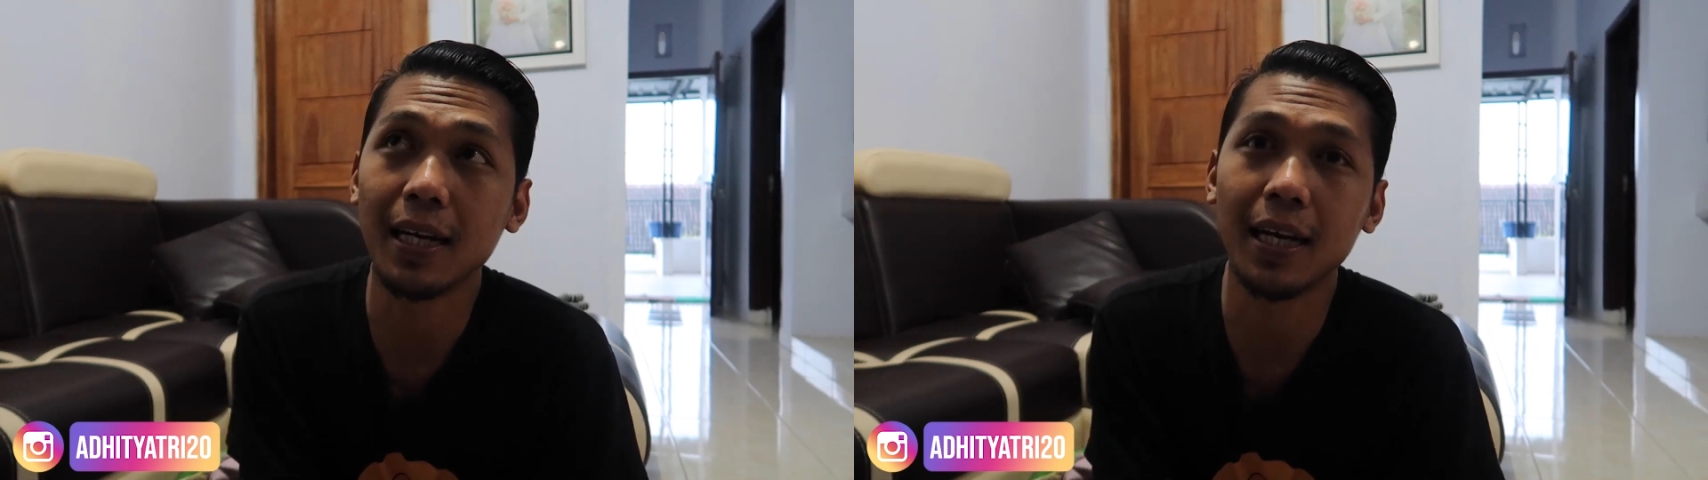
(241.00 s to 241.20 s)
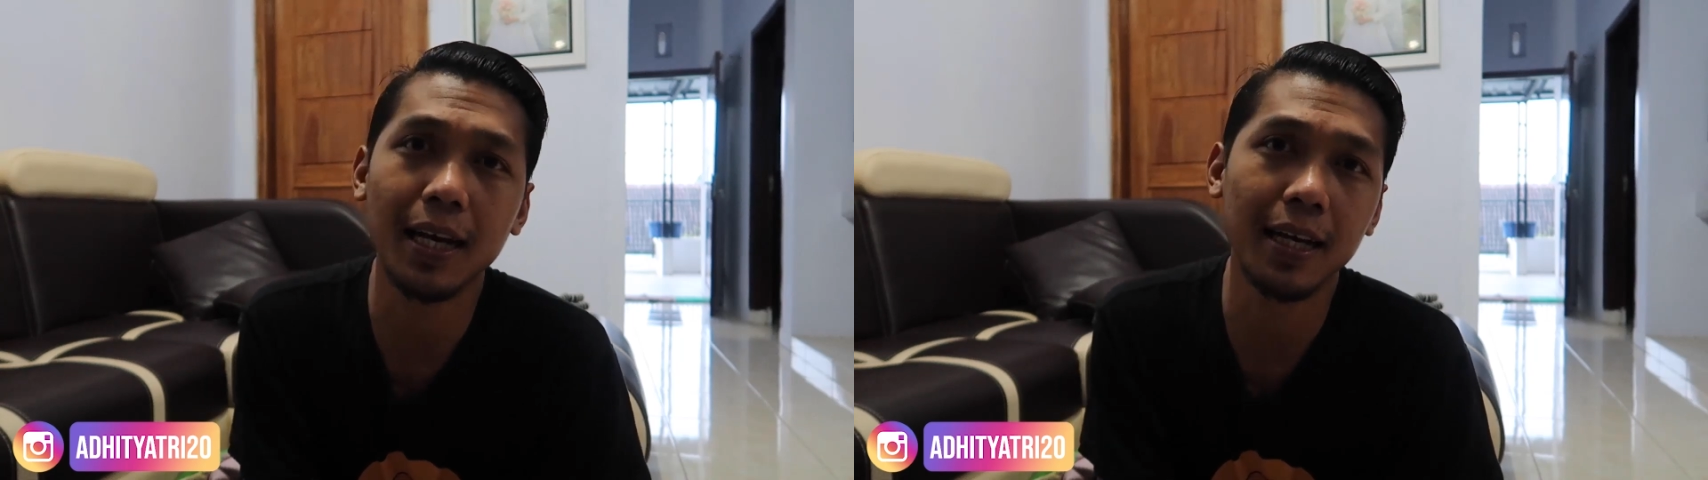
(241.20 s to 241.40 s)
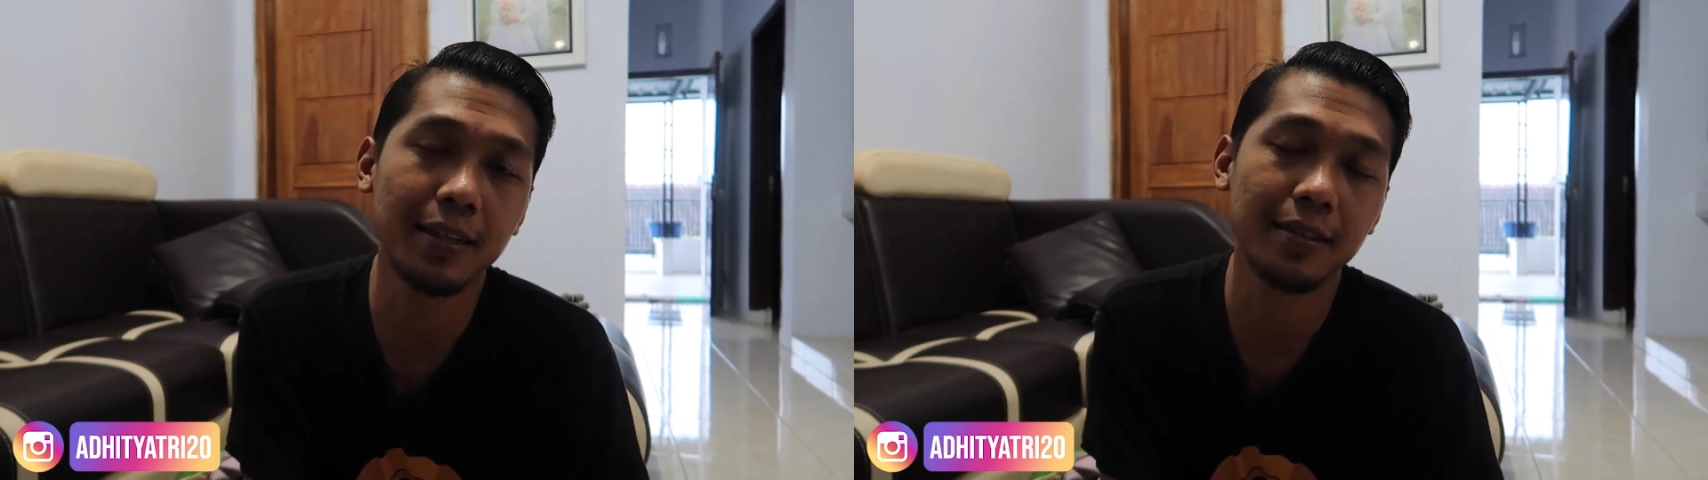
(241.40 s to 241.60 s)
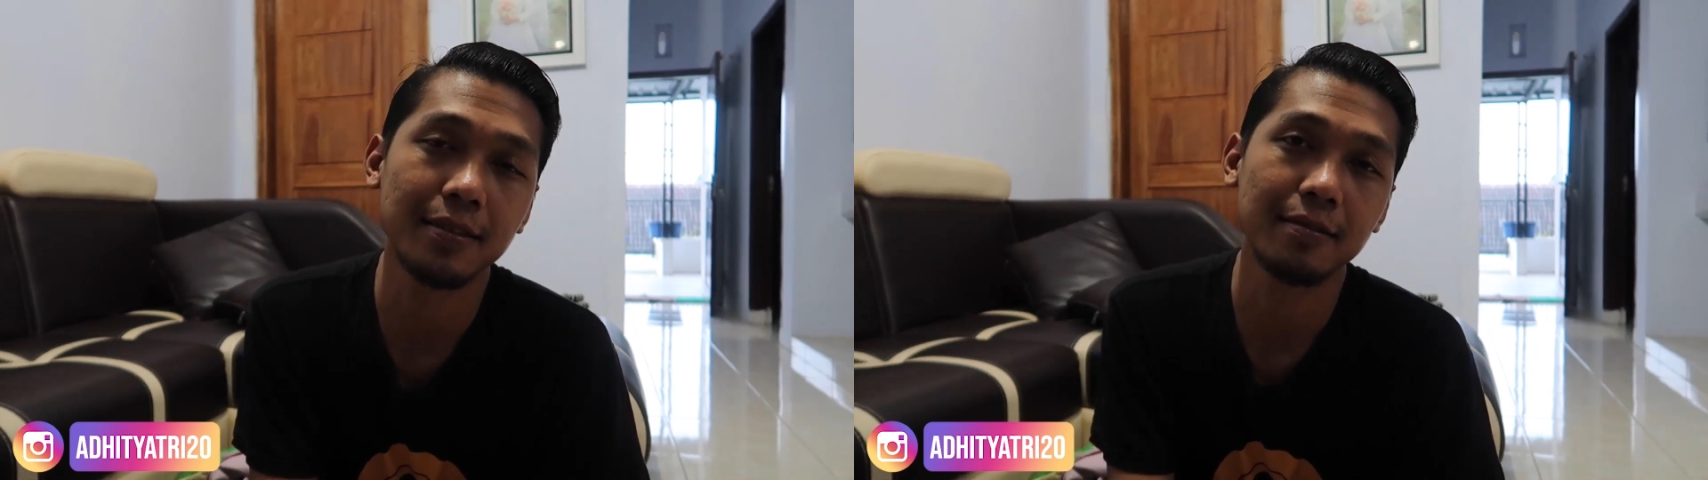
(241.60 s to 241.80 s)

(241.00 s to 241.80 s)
adalah